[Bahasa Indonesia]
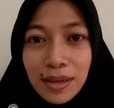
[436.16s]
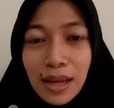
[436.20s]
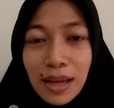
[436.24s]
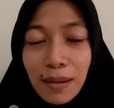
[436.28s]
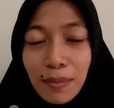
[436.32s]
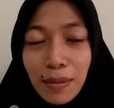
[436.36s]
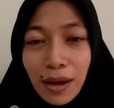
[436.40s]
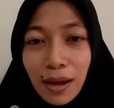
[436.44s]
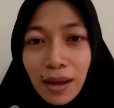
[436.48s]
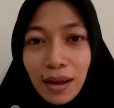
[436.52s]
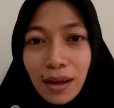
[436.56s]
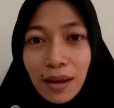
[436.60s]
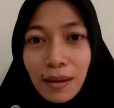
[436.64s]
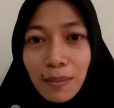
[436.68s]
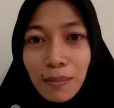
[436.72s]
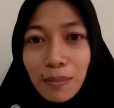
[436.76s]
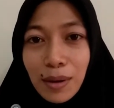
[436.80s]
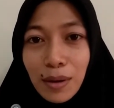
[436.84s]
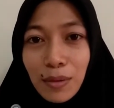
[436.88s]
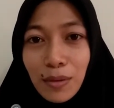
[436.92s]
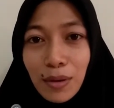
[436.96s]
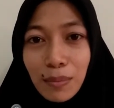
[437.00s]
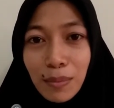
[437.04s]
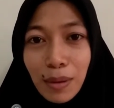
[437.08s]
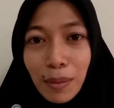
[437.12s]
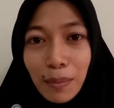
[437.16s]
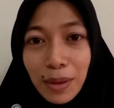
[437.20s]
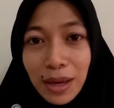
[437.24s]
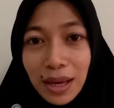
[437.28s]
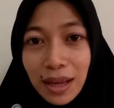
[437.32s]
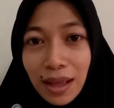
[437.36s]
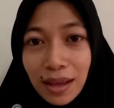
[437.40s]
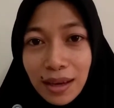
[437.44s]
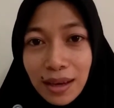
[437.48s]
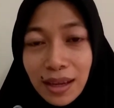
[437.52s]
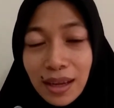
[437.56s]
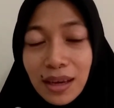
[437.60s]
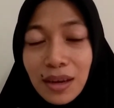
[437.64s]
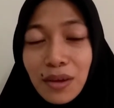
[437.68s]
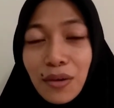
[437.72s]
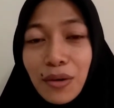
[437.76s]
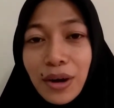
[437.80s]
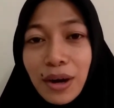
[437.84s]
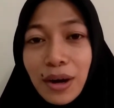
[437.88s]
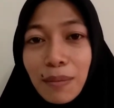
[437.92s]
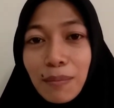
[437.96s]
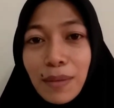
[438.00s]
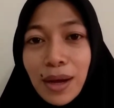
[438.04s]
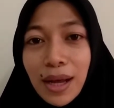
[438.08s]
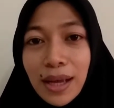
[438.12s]
Dia menganggap bahwa Mami ini
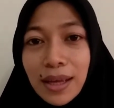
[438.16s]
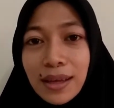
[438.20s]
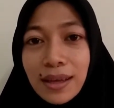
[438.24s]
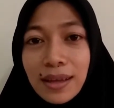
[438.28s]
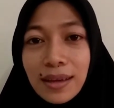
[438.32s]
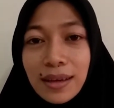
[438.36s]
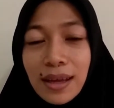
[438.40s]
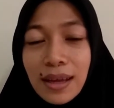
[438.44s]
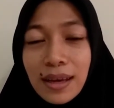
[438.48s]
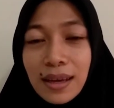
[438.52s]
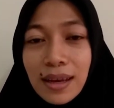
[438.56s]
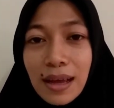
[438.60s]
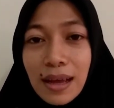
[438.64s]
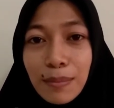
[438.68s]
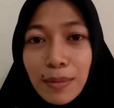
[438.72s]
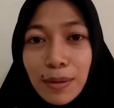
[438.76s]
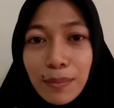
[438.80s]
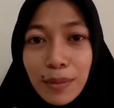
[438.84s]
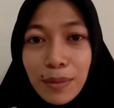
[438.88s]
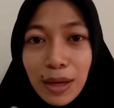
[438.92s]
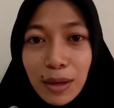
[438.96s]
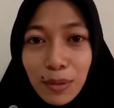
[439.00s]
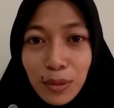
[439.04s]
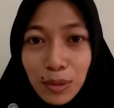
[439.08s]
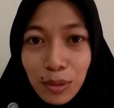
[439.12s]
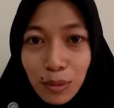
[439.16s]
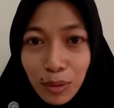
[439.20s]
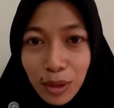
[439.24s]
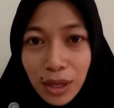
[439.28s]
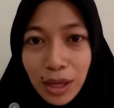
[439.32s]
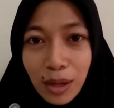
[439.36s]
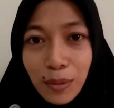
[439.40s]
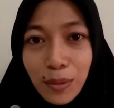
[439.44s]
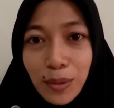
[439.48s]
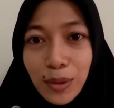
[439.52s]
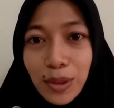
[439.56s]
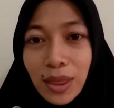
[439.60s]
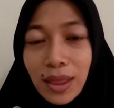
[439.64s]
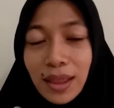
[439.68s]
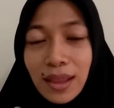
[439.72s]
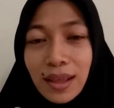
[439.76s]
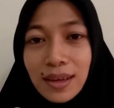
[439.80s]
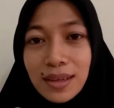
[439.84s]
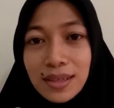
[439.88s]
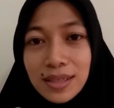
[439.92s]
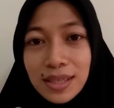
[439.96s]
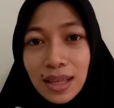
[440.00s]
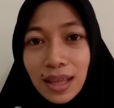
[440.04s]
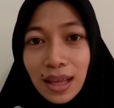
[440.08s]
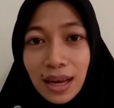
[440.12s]
orang baik dan dia memilih untuk
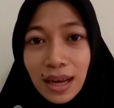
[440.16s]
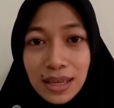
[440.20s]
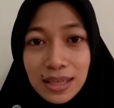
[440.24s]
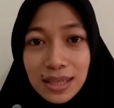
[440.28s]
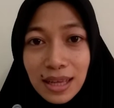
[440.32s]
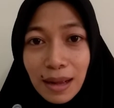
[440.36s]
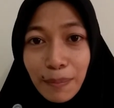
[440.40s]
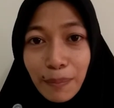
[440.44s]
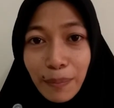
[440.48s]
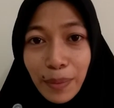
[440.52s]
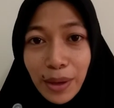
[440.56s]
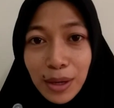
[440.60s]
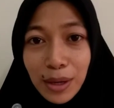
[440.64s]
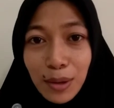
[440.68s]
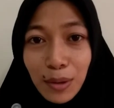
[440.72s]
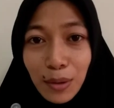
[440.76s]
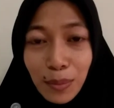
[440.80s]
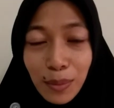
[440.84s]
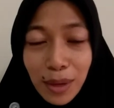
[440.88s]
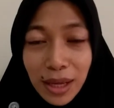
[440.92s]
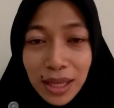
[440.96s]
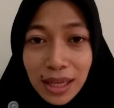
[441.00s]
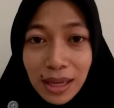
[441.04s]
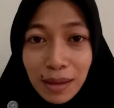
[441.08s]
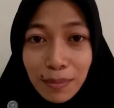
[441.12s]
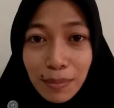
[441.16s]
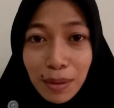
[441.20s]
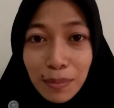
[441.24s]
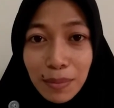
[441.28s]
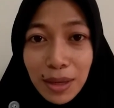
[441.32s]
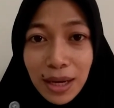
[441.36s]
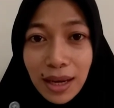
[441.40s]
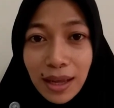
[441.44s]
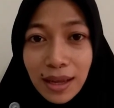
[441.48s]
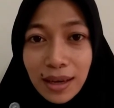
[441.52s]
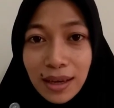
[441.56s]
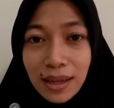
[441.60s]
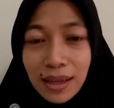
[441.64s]
ikut. Setelah sampai di rumahnya Mami